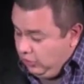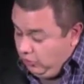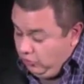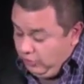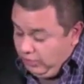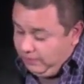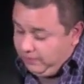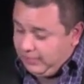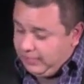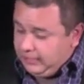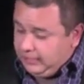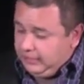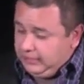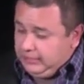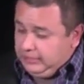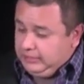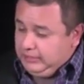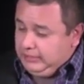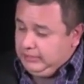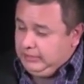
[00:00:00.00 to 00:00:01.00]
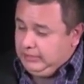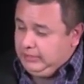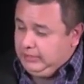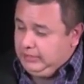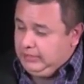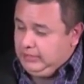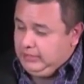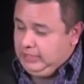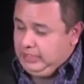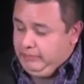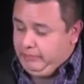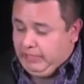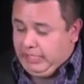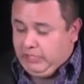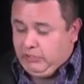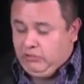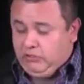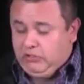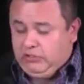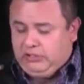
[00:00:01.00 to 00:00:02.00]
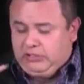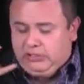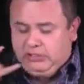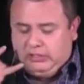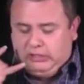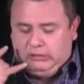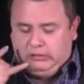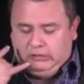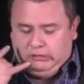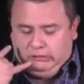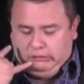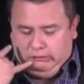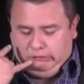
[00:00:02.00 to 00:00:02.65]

lo levantas y para no contestar,